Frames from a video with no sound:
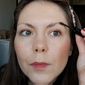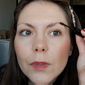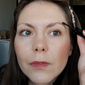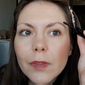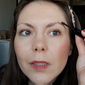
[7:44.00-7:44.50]

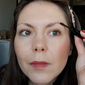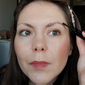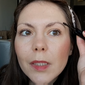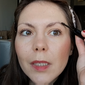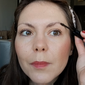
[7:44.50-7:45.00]
ponieważ ja
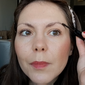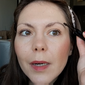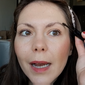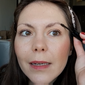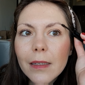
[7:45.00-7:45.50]
mam takie
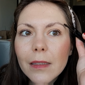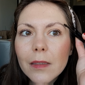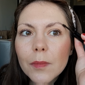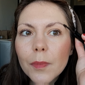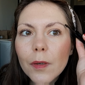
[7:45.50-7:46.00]
braki
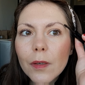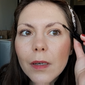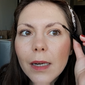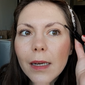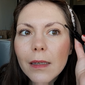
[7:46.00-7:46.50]

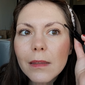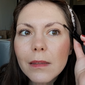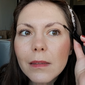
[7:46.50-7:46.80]
spore